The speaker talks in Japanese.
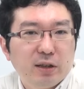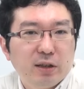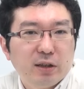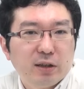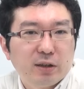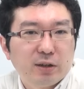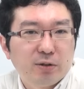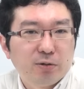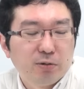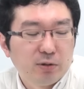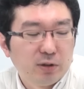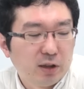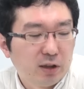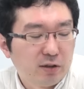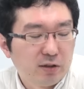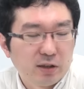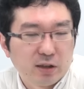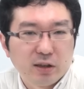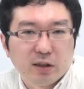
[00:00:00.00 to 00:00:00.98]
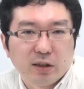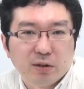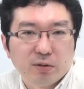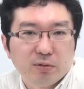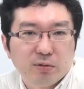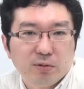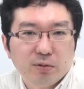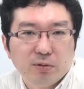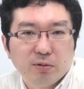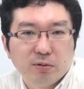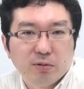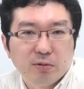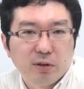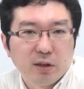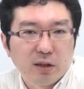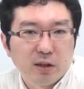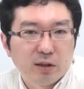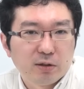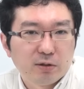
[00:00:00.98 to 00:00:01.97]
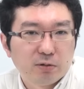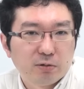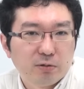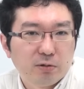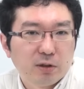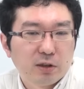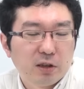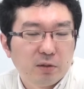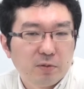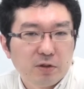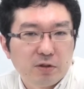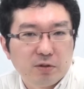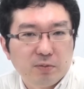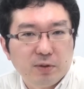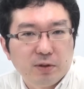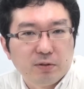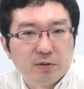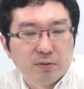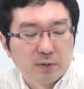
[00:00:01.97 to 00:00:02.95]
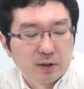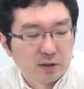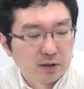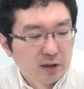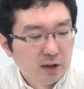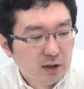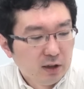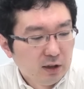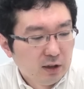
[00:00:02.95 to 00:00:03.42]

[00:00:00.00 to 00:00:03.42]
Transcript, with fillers: えー、脅威になるんじゃないかということで、そこは厳しく見ております。